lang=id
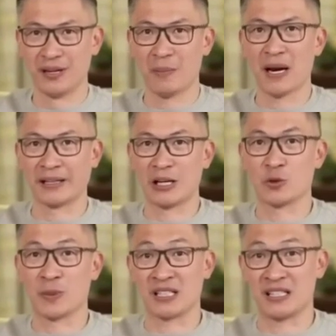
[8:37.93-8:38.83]
Apalagi yang
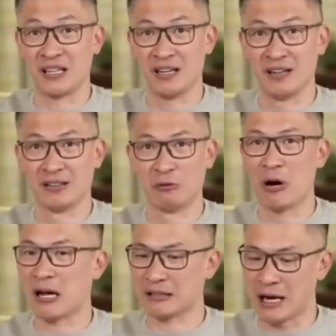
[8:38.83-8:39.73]
superstisi.
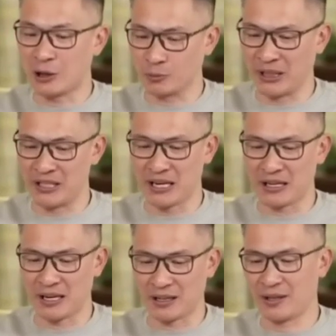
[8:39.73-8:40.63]
Wah, takut
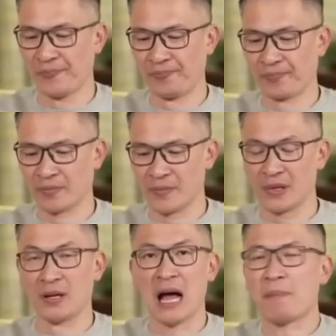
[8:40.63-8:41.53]
menginjakkan kaki.
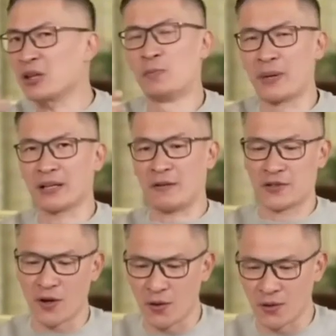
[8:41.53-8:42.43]
Apa itu bread of
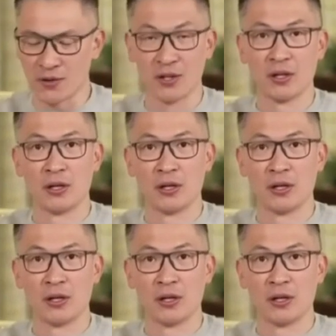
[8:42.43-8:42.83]
Soros?